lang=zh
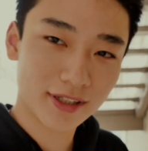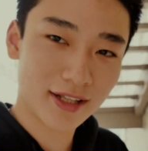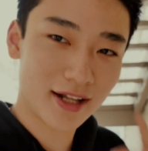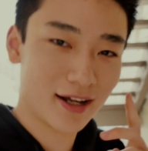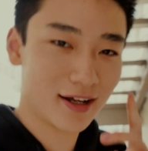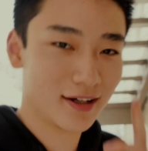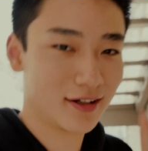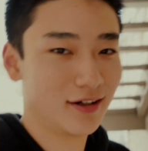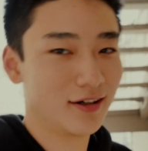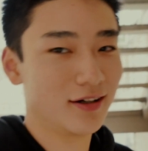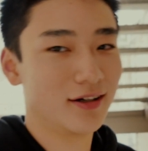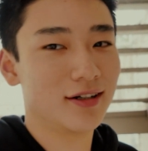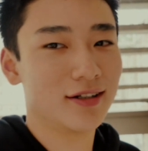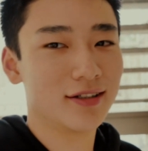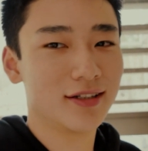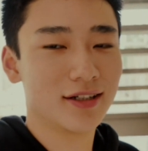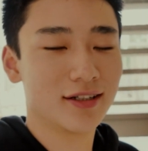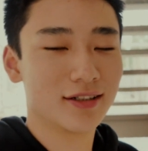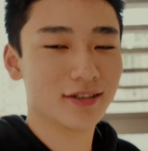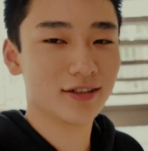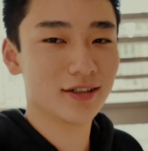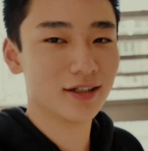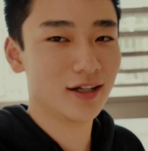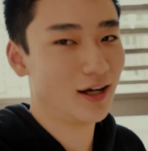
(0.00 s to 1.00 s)
大家刚刚也
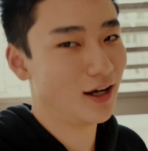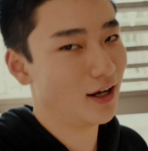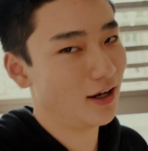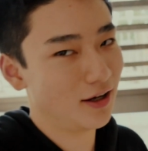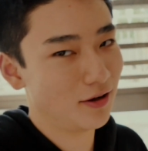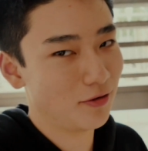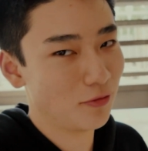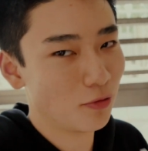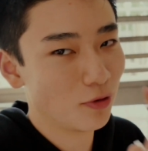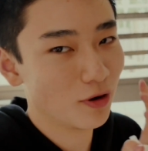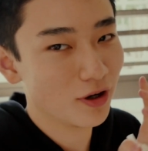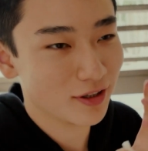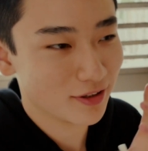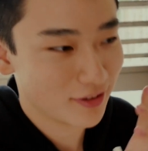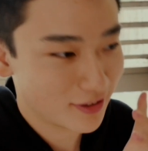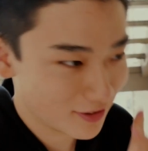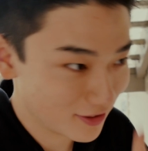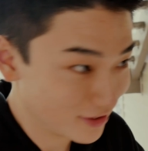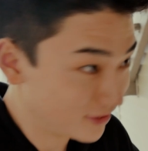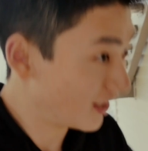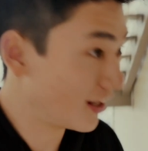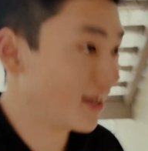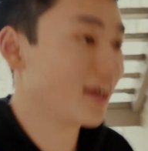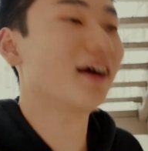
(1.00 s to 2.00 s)
啊、呃，我
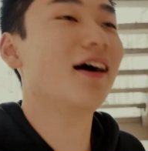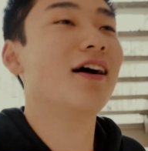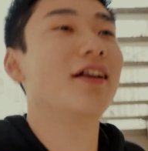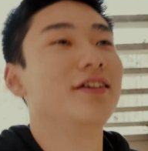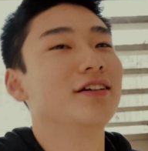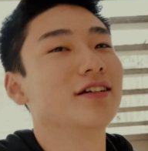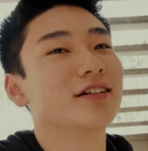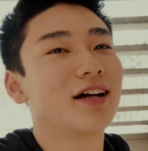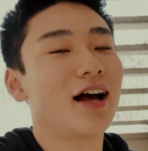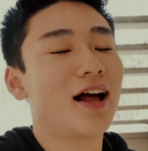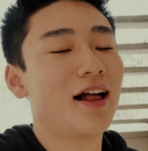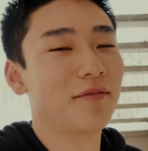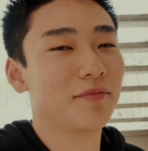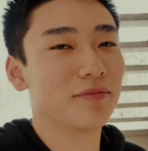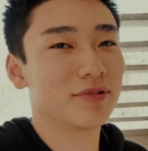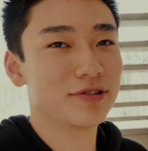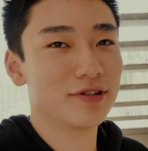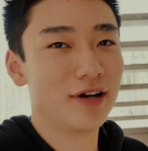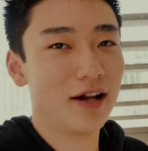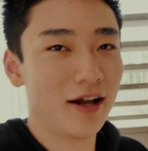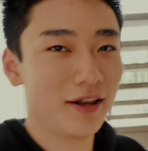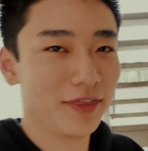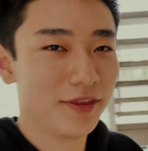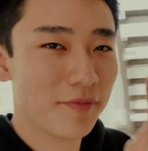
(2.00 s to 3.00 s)
大家肯定看不出来。